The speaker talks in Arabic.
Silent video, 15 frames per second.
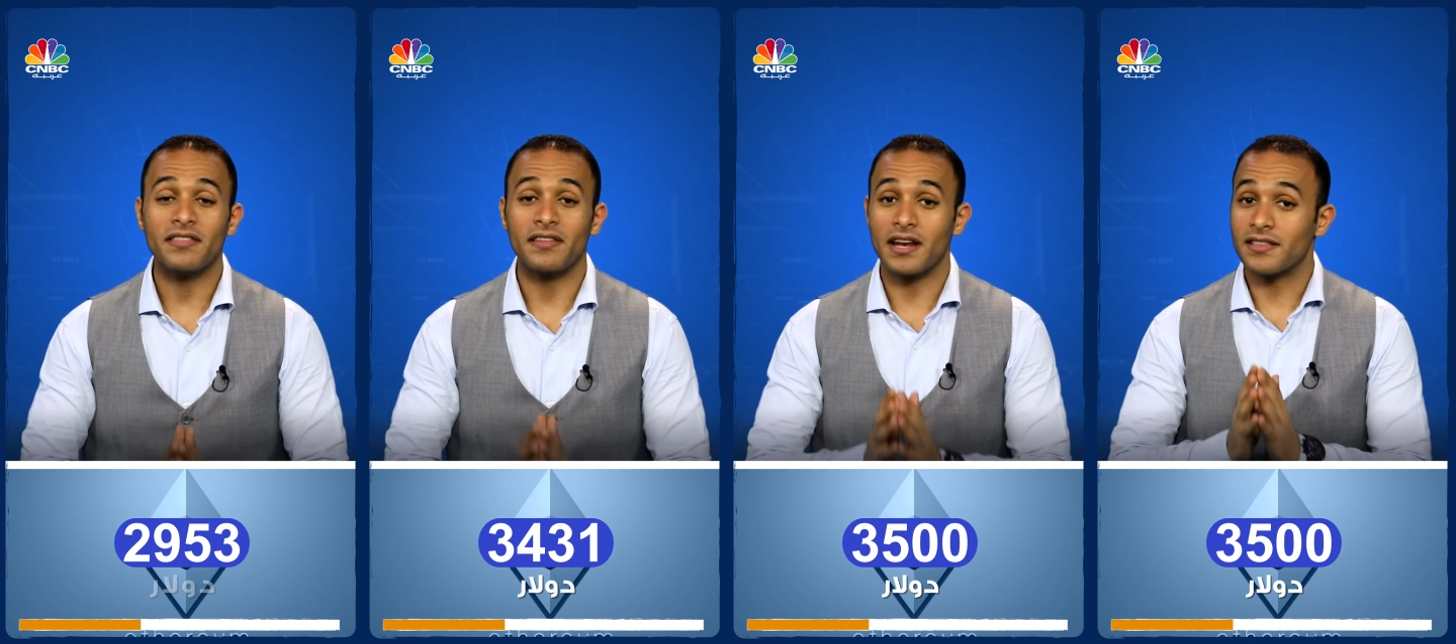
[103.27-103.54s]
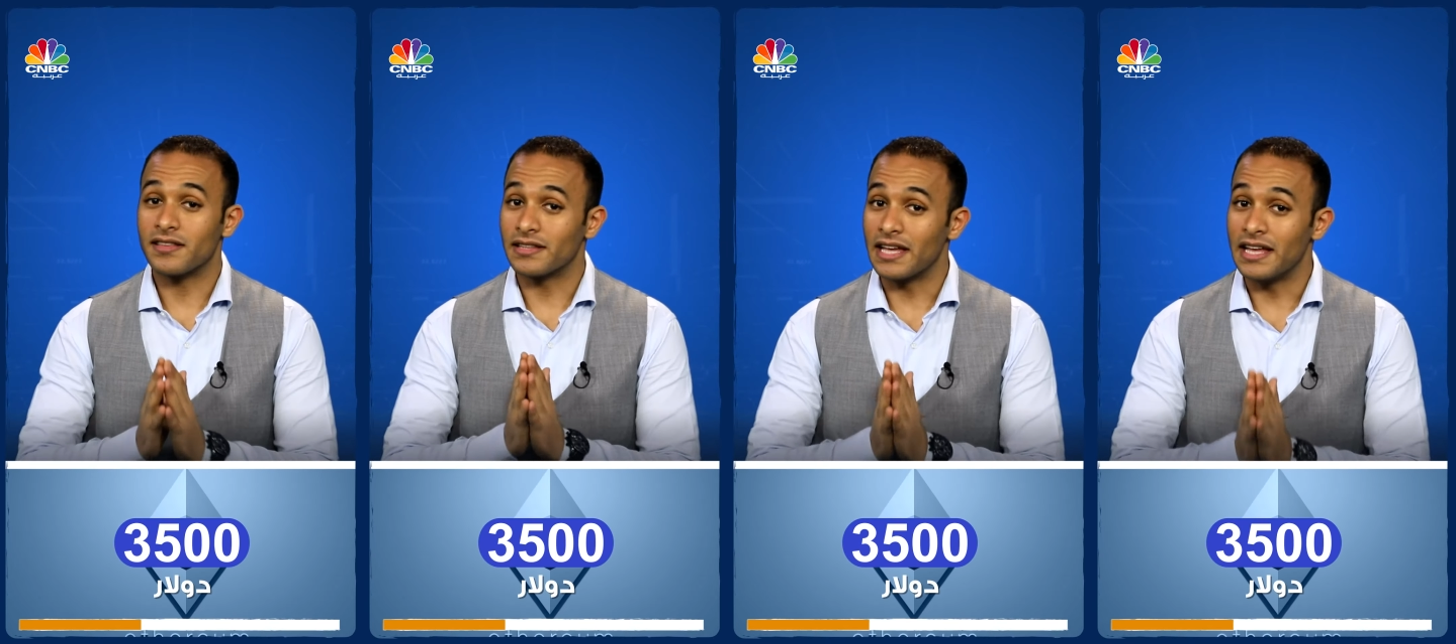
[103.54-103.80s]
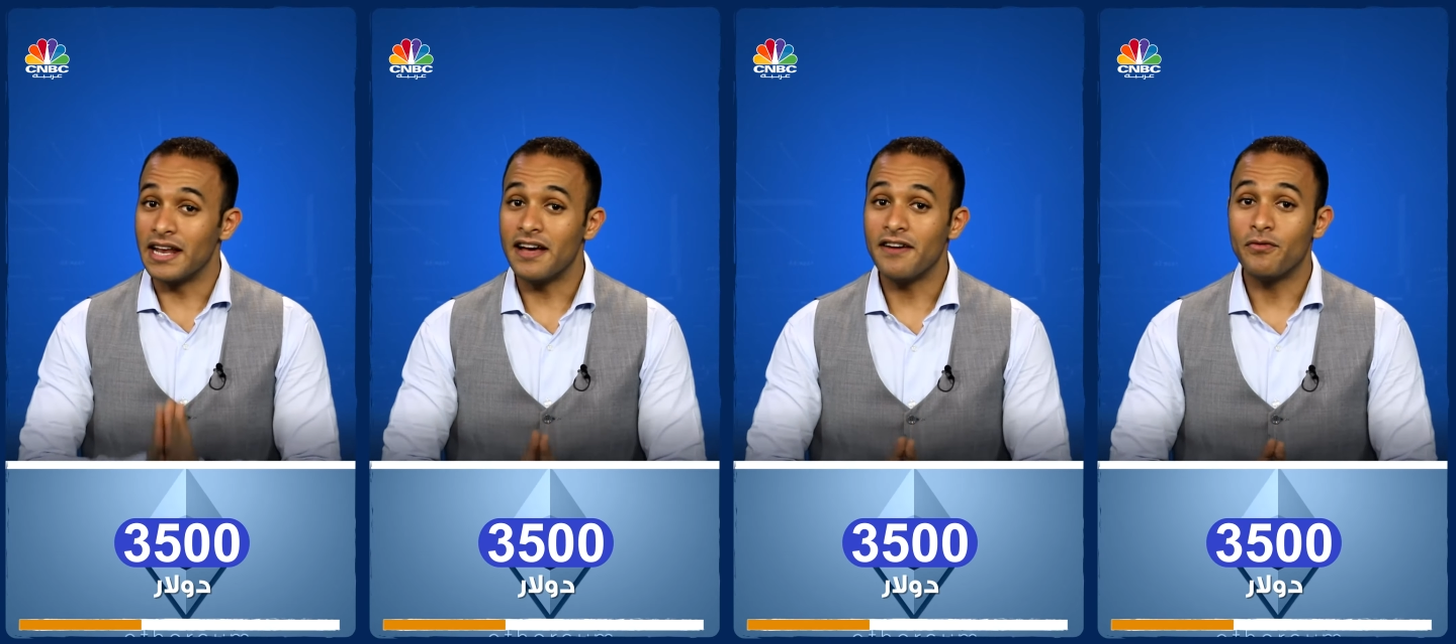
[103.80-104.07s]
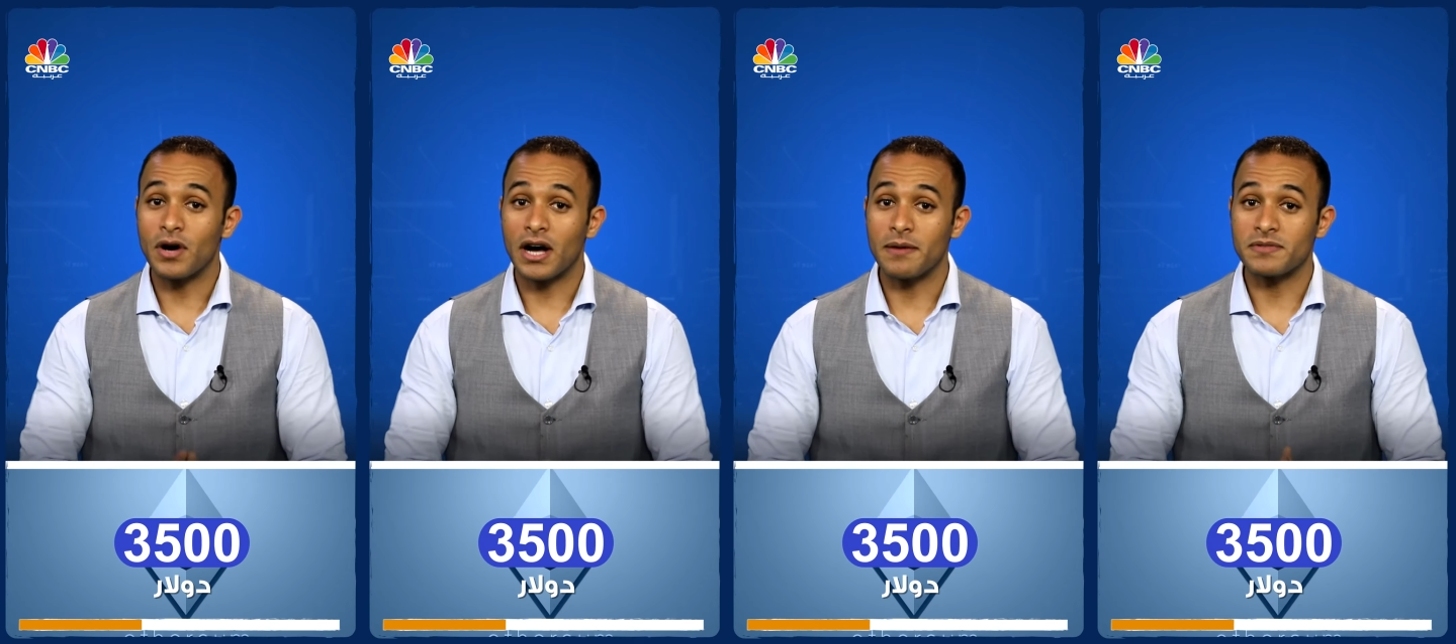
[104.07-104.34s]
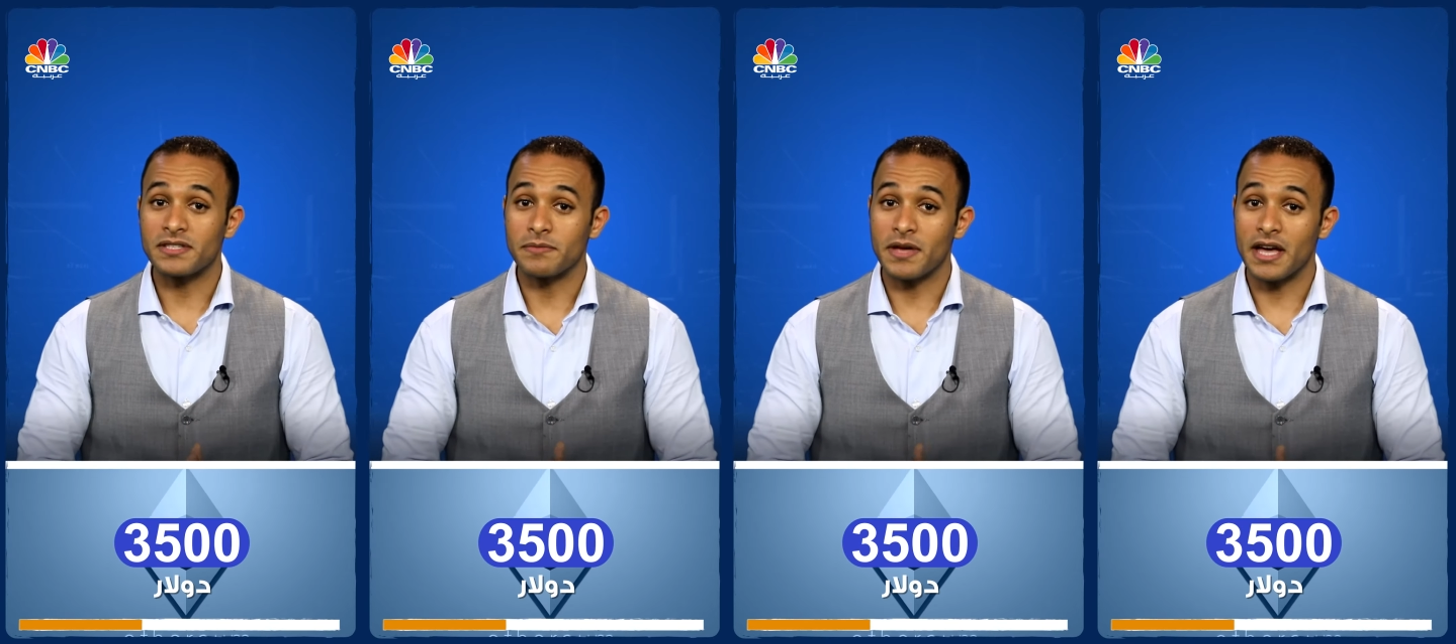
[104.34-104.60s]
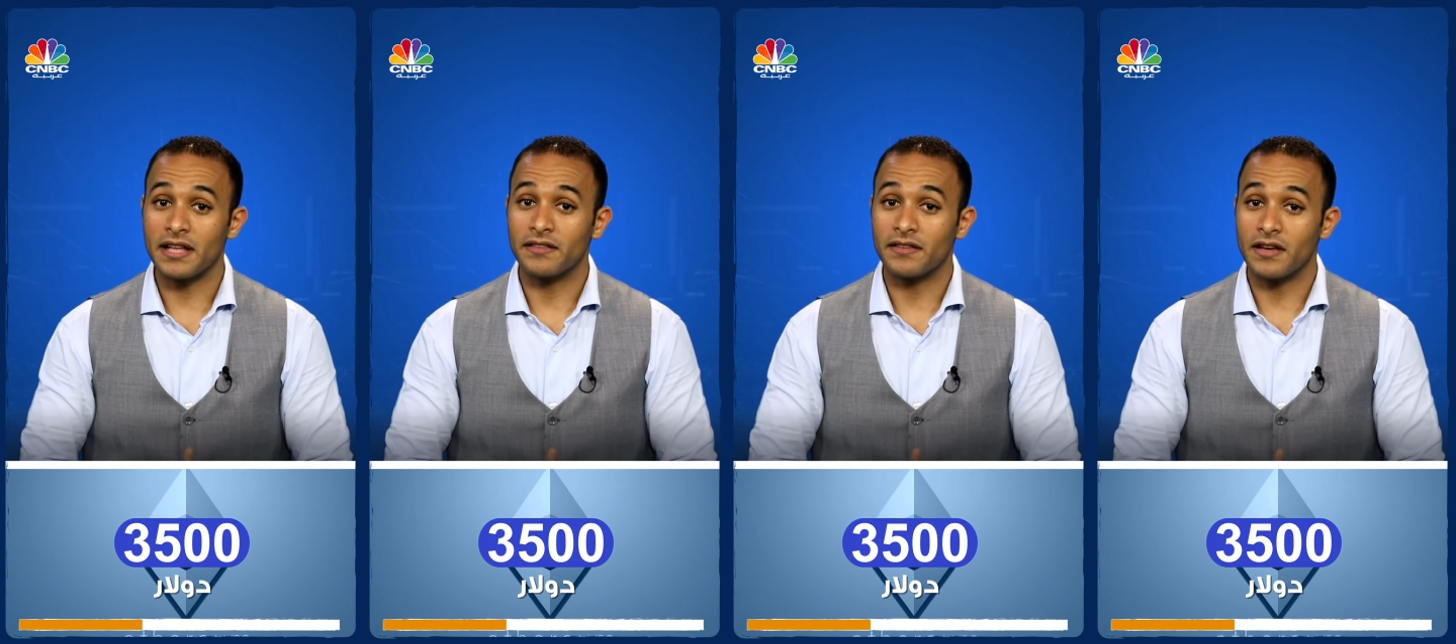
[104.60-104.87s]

3500